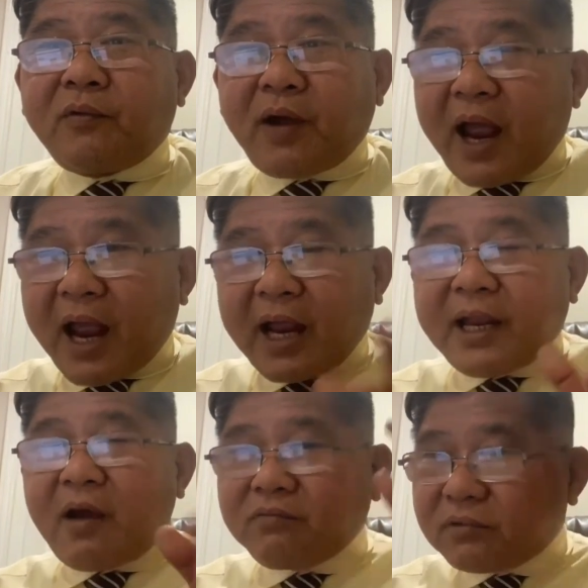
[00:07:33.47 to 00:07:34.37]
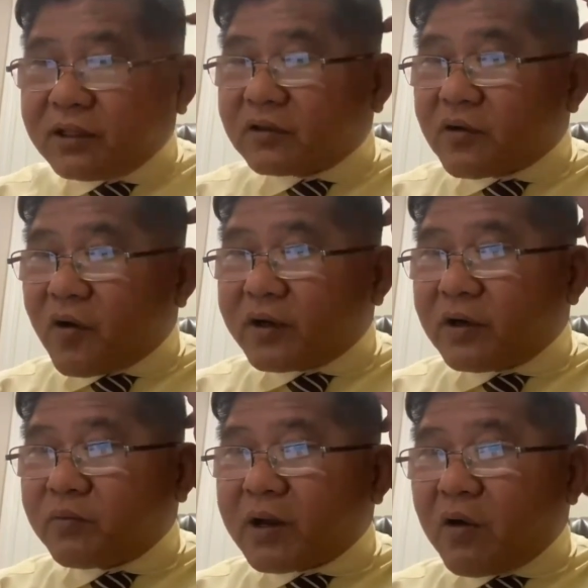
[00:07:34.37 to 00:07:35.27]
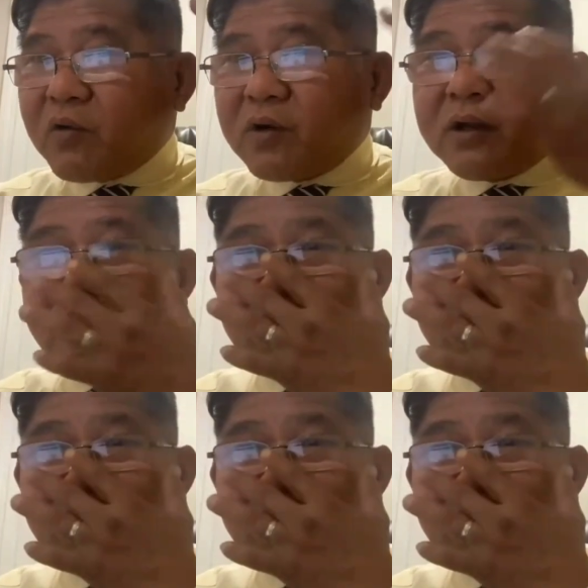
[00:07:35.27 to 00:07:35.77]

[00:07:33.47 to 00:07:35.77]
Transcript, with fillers: và hai ông nó như tôi nói lúc đầu đó,